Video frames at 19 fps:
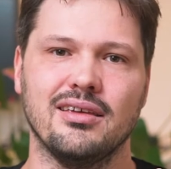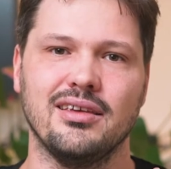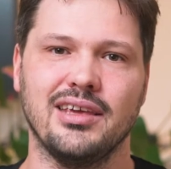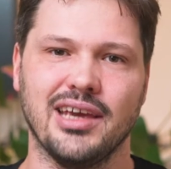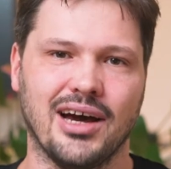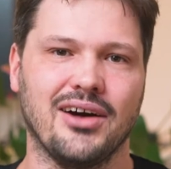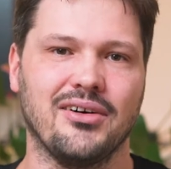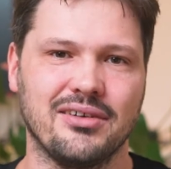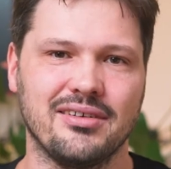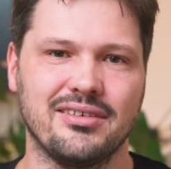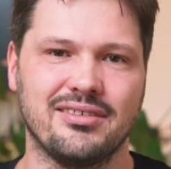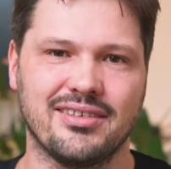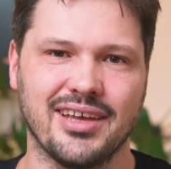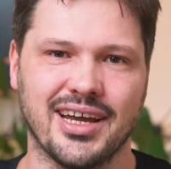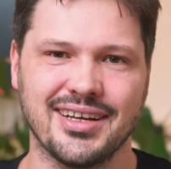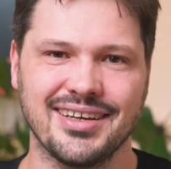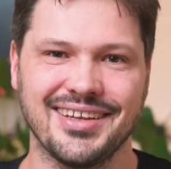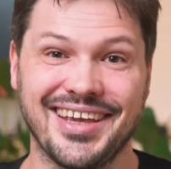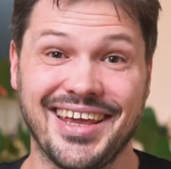Ja, und
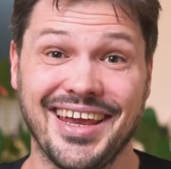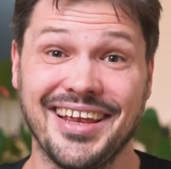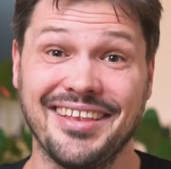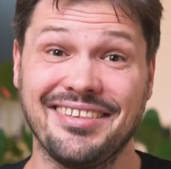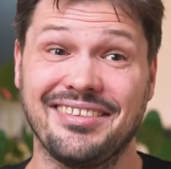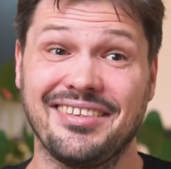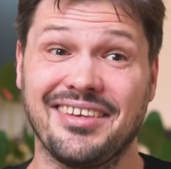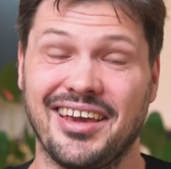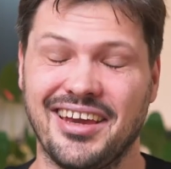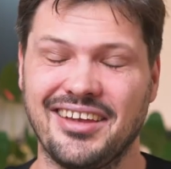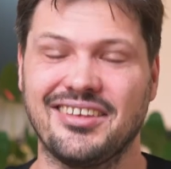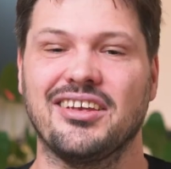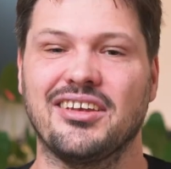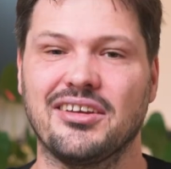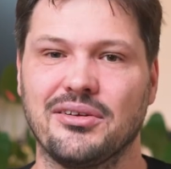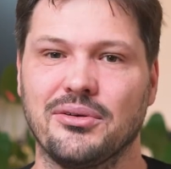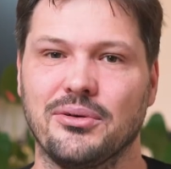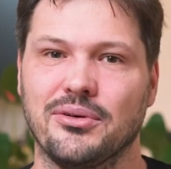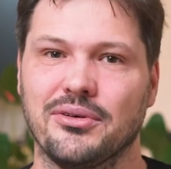dann ging es
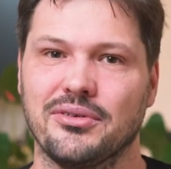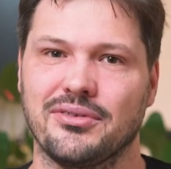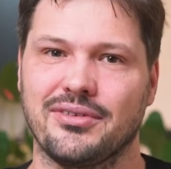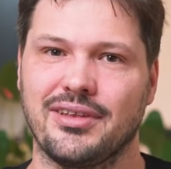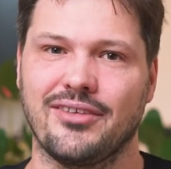richtig los.